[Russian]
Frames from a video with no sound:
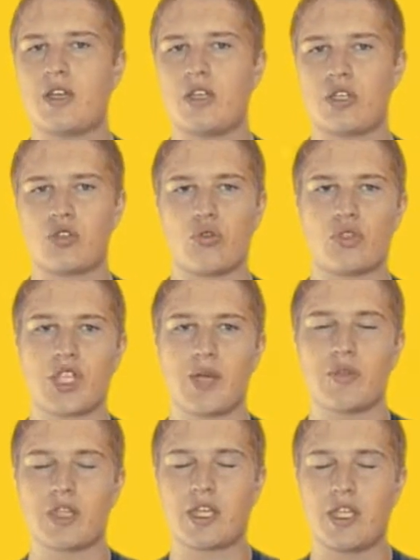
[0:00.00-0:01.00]
нашел
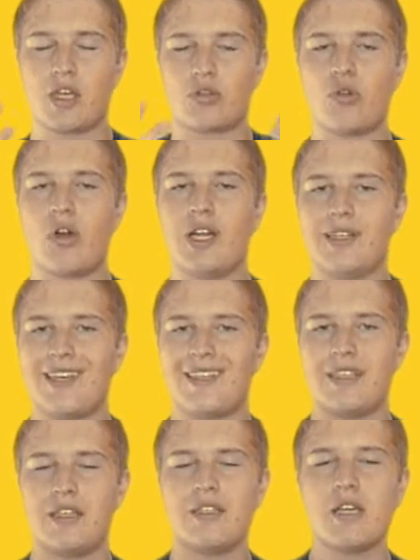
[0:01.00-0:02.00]
самые такие актуальные на
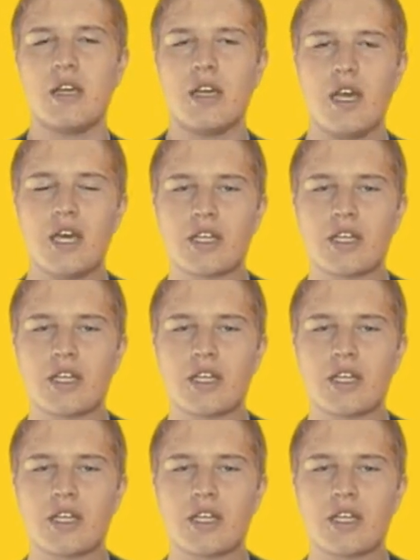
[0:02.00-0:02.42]
этой неделе.